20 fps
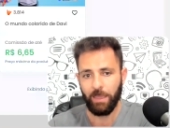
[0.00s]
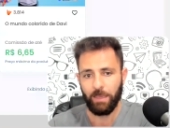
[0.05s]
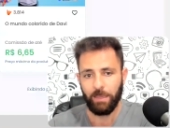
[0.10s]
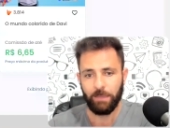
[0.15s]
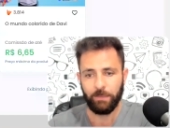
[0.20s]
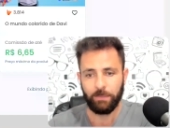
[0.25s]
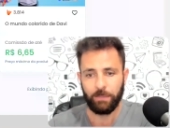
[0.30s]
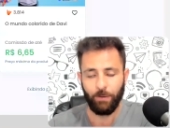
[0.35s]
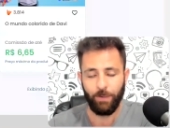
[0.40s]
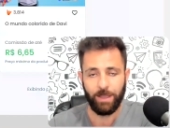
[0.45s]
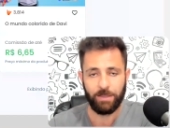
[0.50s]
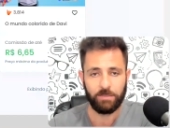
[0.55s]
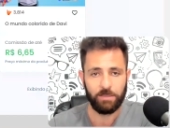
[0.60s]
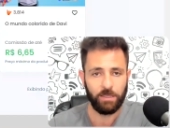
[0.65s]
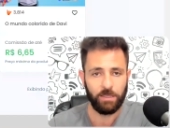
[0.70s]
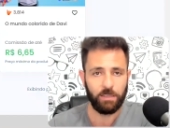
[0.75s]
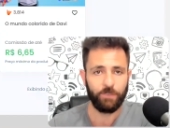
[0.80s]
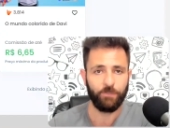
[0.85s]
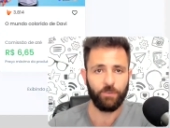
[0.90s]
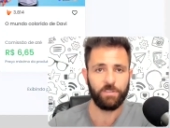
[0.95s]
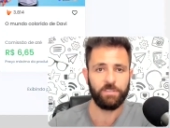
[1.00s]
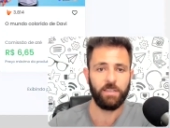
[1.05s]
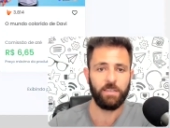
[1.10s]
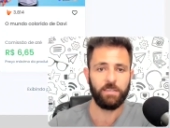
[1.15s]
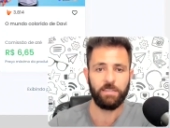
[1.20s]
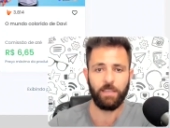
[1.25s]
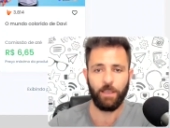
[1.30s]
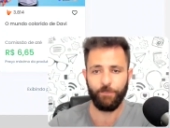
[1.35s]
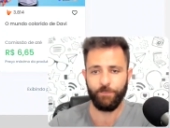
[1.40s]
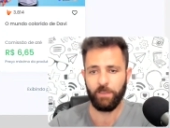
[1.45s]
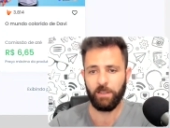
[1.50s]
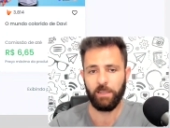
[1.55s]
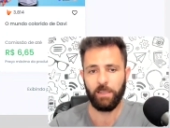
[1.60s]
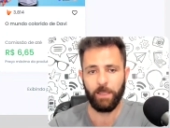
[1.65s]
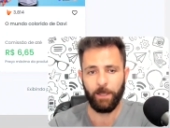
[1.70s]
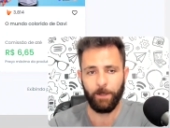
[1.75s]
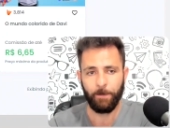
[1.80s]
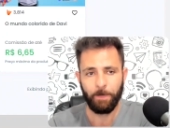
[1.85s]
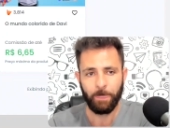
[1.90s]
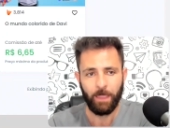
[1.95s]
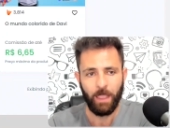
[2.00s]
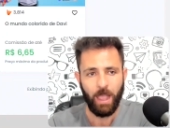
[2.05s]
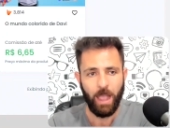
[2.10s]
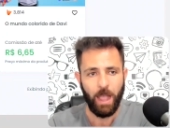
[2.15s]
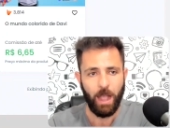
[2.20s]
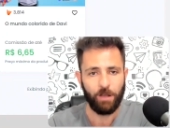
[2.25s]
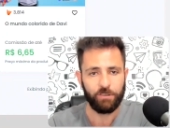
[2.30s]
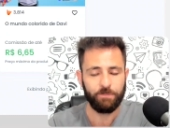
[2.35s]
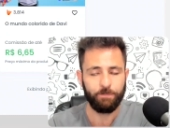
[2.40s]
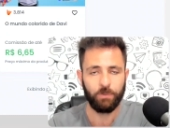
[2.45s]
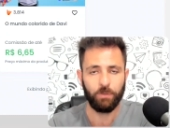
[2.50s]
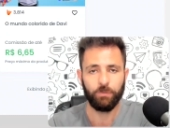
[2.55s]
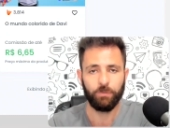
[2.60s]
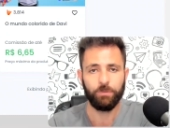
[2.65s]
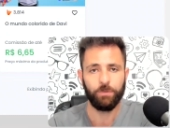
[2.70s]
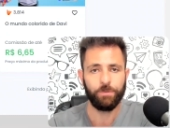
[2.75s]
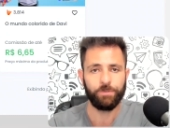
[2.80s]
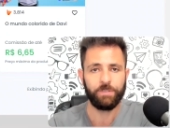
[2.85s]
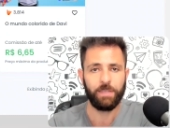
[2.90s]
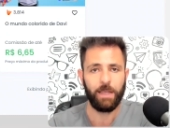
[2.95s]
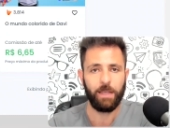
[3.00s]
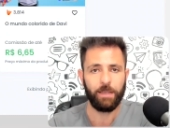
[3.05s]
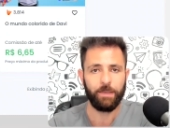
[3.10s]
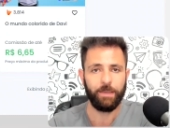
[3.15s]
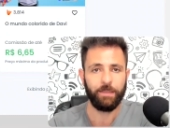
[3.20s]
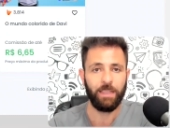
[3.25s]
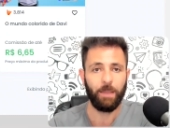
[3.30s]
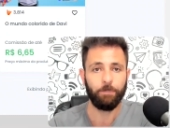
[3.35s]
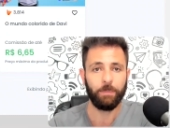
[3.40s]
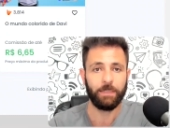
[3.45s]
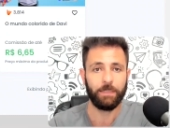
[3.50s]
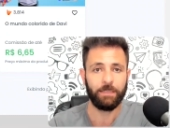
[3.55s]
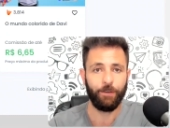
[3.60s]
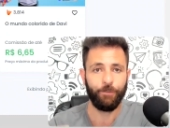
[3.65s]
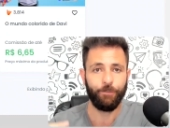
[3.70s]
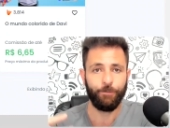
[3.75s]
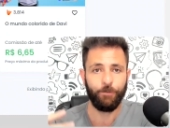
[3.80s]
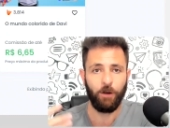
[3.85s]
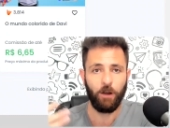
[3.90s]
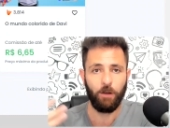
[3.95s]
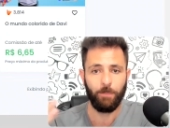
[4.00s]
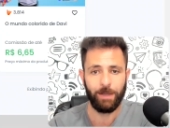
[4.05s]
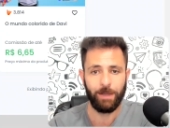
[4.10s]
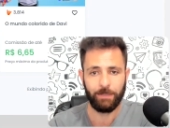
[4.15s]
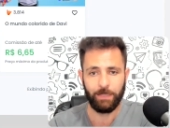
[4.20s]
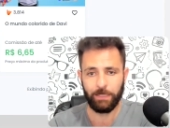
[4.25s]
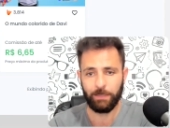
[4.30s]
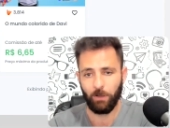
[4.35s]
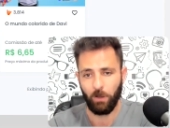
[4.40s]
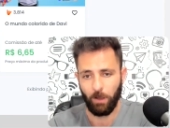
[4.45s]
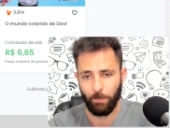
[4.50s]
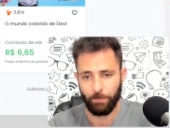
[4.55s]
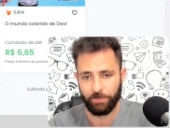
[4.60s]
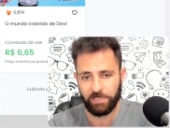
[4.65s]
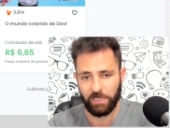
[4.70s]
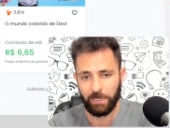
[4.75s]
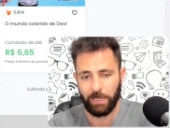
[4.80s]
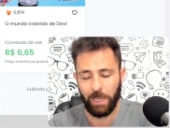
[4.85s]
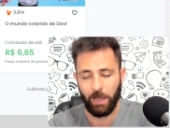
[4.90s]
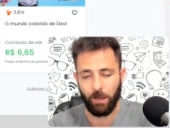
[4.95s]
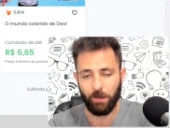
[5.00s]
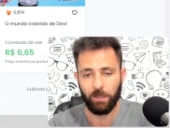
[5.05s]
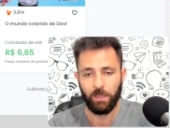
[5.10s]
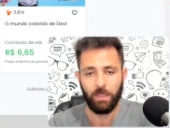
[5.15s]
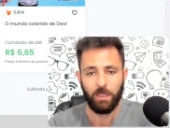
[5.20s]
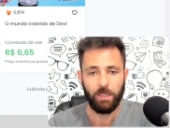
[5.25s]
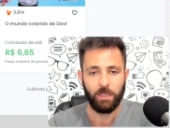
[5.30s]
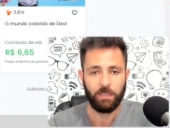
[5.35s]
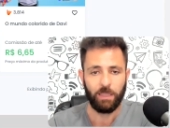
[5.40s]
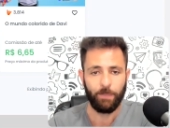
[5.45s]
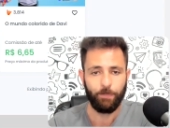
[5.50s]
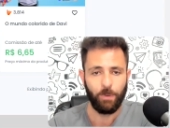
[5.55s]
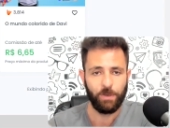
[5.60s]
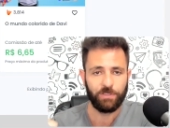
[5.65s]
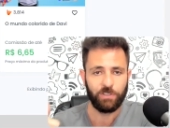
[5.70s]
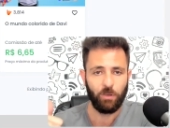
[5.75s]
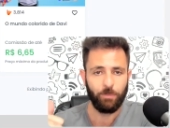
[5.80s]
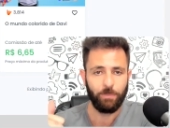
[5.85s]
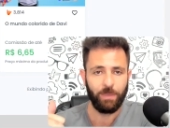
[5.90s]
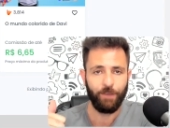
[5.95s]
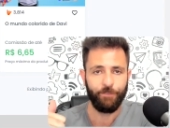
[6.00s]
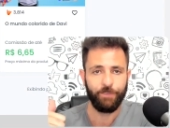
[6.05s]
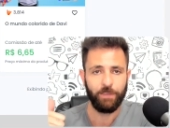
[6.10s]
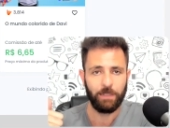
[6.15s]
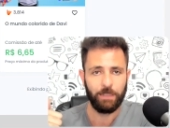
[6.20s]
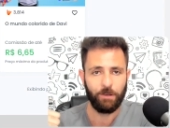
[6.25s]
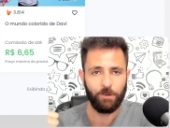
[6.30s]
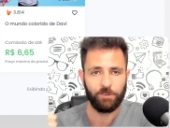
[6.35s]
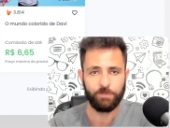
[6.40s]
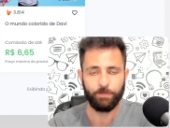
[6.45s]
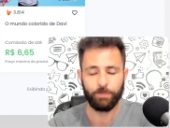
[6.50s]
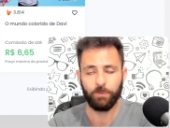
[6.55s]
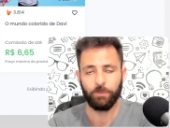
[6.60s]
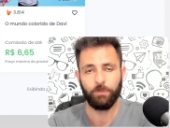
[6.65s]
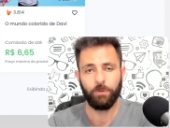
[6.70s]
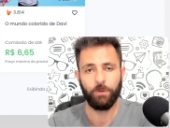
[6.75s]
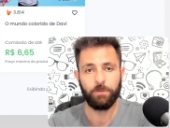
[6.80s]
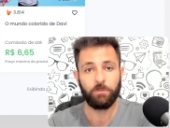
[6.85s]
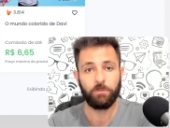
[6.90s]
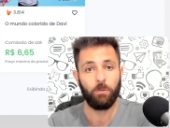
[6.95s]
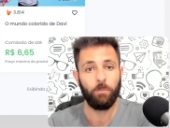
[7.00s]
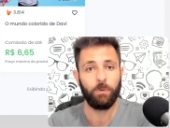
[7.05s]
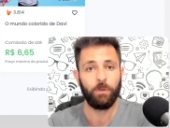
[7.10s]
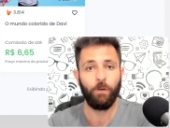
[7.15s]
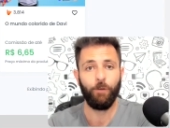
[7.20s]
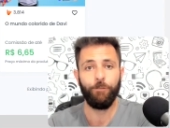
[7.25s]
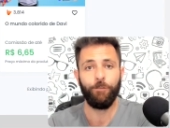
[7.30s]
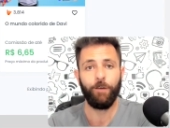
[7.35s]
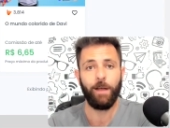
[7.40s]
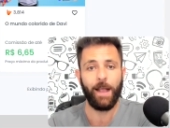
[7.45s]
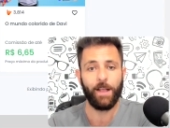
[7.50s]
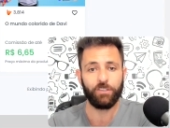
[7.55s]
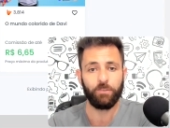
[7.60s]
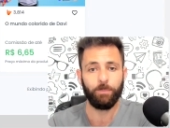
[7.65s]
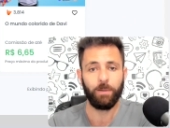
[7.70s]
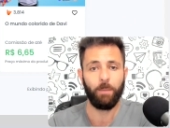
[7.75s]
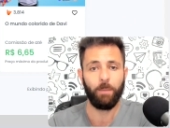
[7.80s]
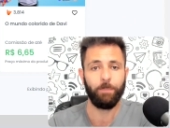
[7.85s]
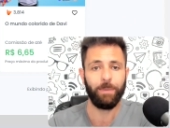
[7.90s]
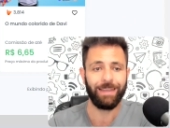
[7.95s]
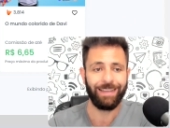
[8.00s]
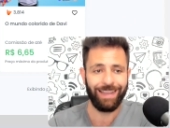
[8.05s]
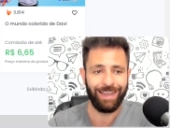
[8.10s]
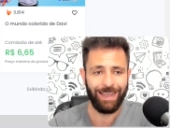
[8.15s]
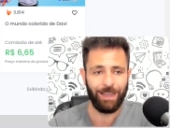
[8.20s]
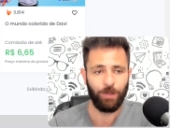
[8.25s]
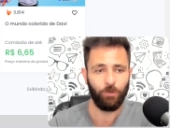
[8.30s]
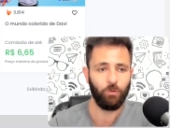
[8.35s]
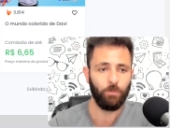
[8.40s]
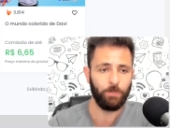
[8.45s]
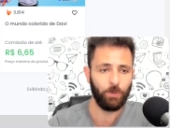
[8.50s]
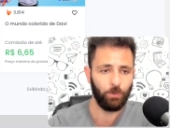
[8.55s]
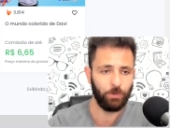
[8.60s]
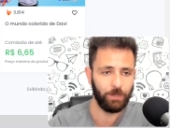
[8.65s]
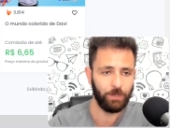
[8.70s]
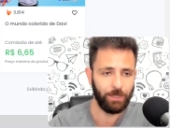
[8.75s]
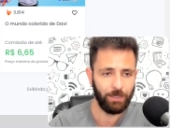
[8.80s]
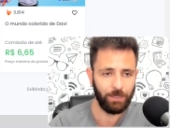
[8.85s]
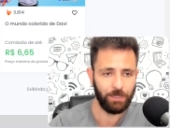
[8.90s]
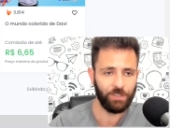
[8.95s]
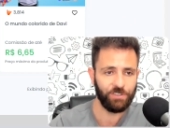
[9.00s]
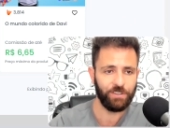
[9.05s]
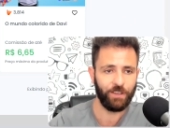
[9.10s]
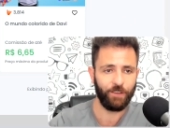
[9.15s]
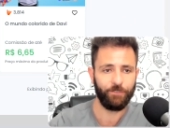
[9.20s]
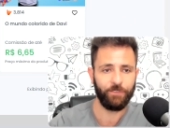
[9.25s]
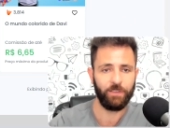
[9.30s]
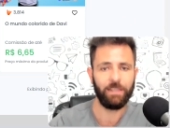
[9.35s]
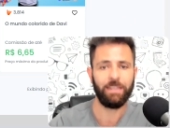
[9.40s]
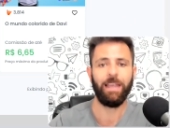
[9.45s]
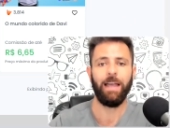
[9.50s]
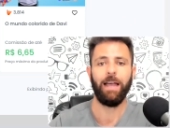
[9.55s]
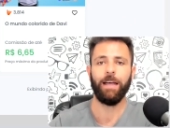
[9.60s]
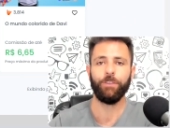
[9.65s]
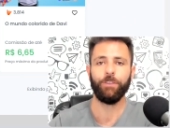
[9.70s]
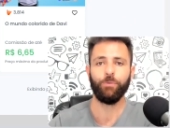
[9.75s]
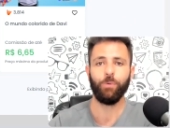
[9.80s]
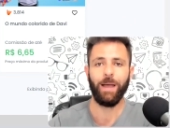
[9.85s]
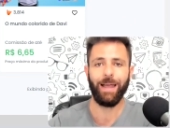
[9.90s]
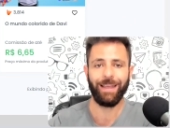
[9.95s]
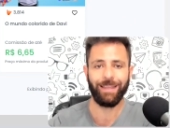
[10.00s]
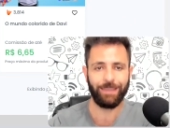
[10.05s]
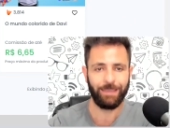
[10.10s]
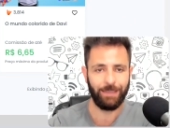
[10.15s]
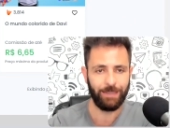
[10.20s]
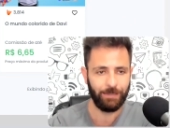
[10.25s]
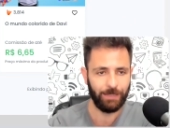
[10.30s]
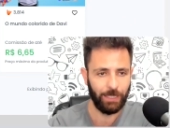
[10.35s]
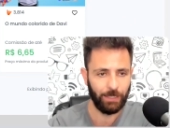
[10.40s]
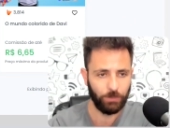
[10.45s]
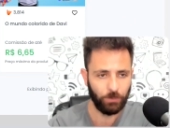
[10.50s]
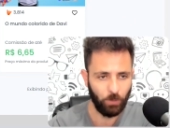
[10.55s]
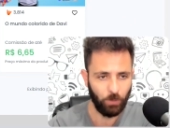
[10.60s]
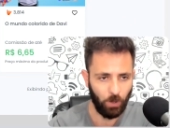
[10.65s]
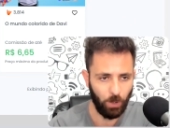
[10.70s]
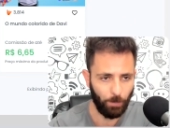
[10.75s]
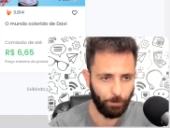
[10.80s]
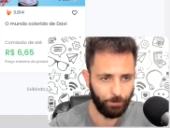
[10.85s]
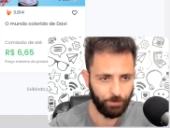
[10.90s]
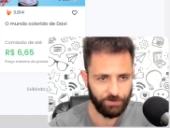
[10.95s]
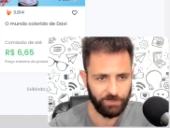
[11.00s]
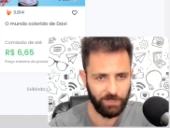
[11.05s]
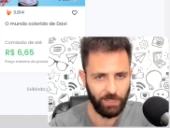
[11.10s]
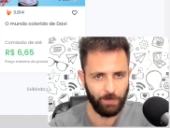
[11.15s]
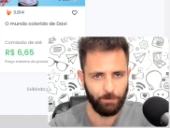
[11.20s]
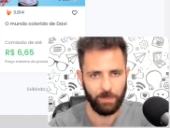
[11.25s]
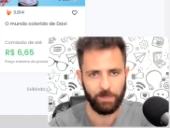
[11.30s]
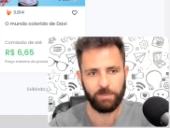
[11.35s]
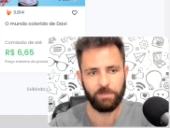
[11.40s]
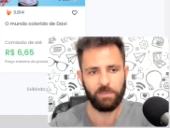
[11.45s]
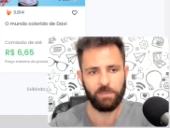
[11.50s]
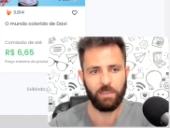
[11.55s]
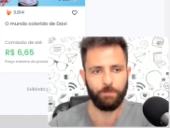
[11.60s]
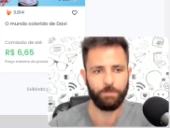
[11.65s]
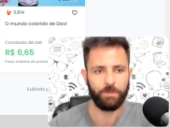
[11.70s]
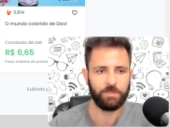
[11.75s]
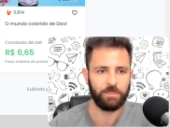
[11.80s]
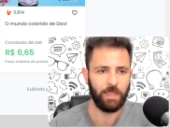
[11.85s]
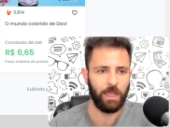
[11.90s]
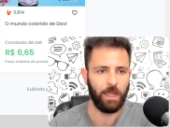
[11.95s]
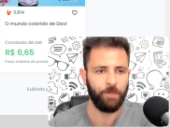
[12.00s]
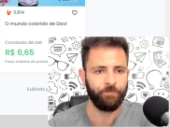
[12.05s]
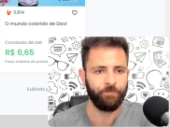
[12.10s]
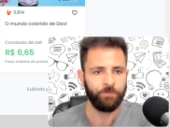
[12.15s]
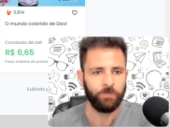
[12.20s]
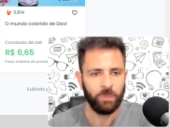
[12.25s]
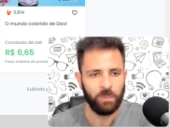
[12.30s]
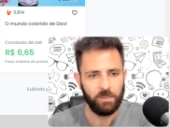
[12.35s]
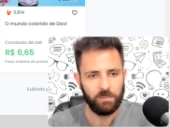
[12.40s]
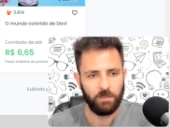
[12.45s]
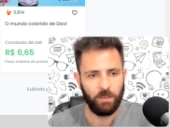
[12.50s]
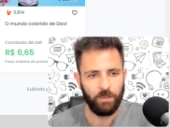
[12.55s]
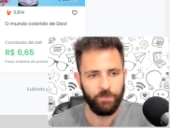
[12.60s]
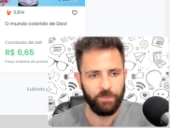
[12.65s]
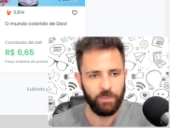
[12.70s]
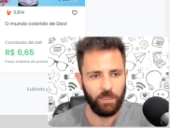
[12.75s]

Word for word: Então é assim que você se afilia aos produtos aqui na plataforma da Dops. Legal. Depois que eu me afilio aos produtos, como que eu faço para pegar o meu link de afiliado aqui na Dopus? É bem simples, tá? Você vai vir